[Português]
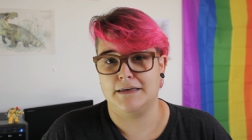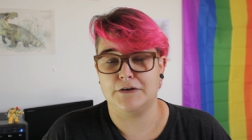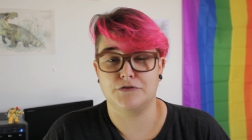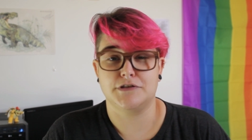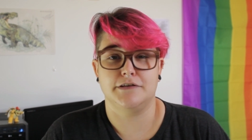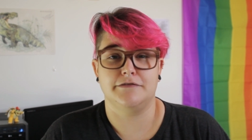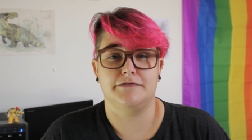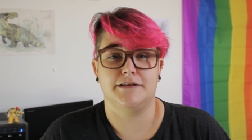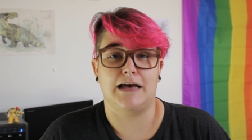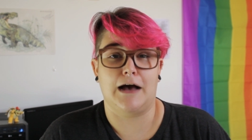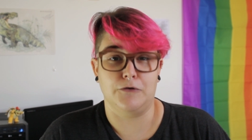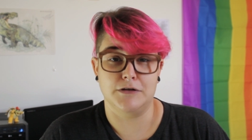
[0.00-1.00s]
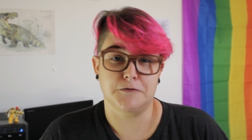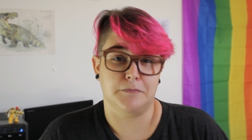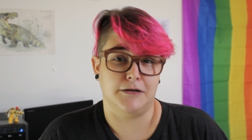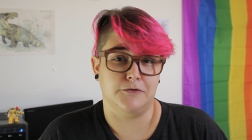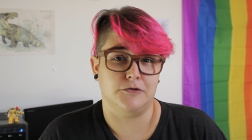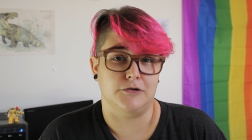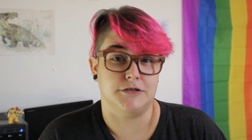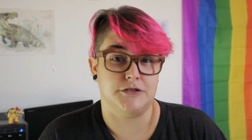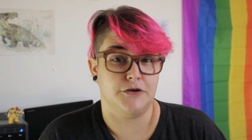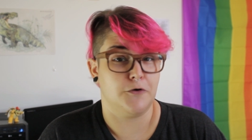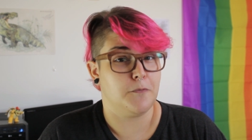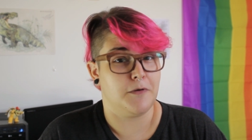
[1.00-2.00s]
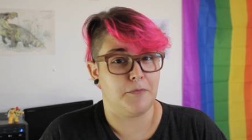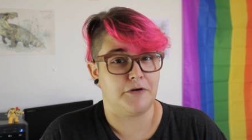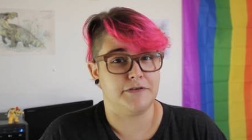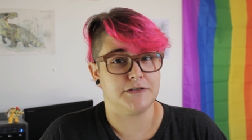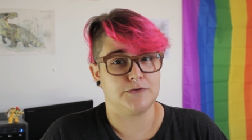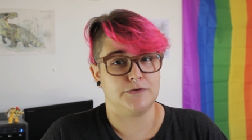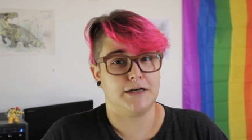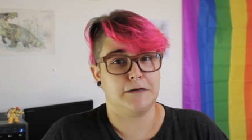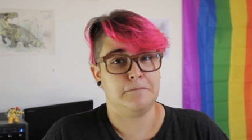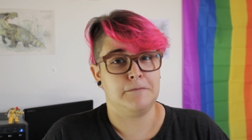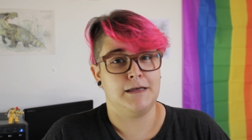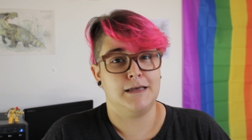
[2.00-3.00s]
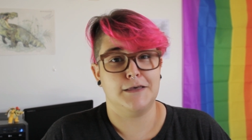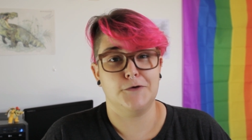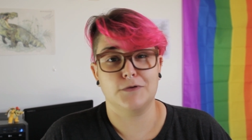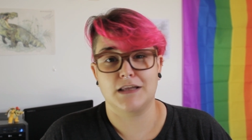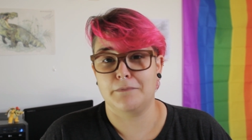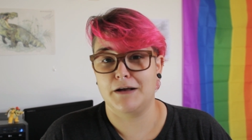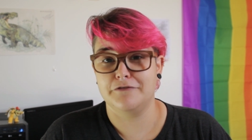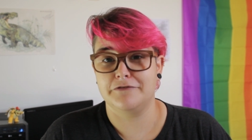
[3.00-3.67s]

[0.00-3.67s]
eu tive aula de paleontologia com uma professora e o trabalho